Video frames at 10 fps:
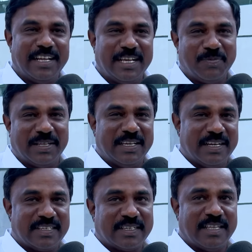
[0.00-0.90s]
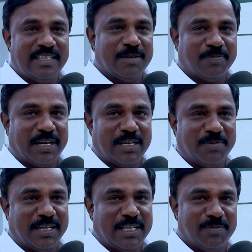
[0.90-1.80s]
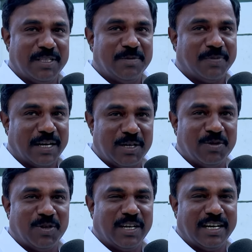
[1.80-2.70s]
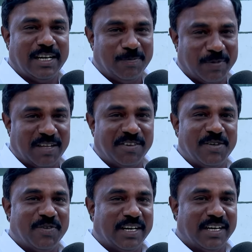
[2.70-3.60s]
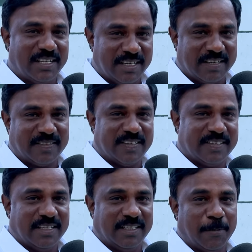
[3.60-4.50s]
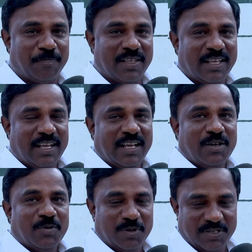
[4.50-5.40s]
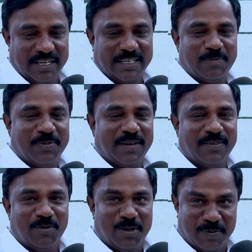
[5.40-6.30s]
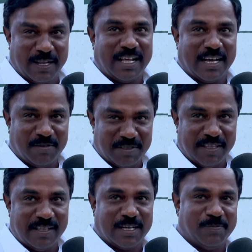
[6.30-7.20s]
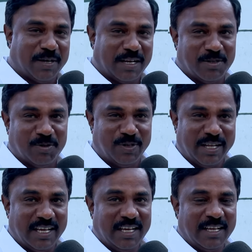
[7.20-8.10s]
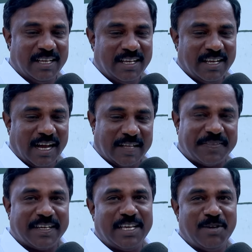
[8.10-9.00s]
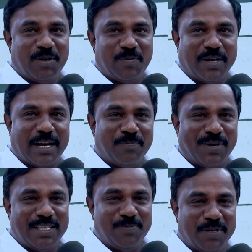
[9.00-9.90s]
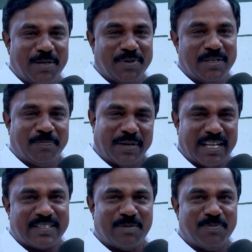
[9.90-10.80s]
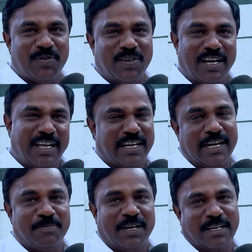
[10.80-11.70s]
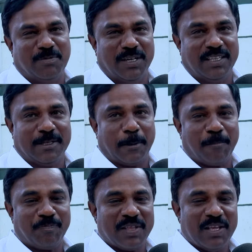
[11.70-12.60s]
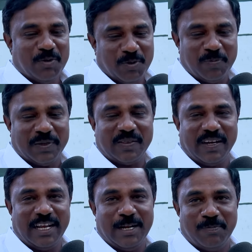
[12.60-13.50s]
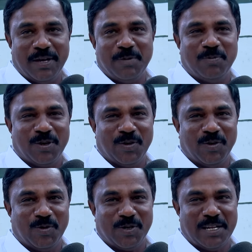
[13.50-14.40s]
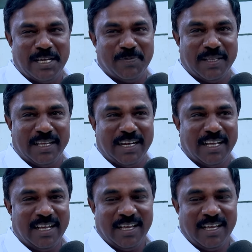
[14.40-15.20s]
நீங்கள் பார்த்தீங்கன்னா சாதிய பாகுபாடு என்பது பல கோணங்களில் பல வடிவங்களில் இருக்கத்தான் செய்யுது ஒரு சட்டப்பேரவை உறுப்பினராக வந்ததற்கு பிறகும் கூட அத்தகைய ஒரு மன பாதிப்பு என்பது பல சம்பவங்களில் என்னால் பார்க்க முடியுது ஒரு பத்திரிக்கையில் பேர் போடுறவங்க கூட நீங்கள் பார்த்தீங்கன்னா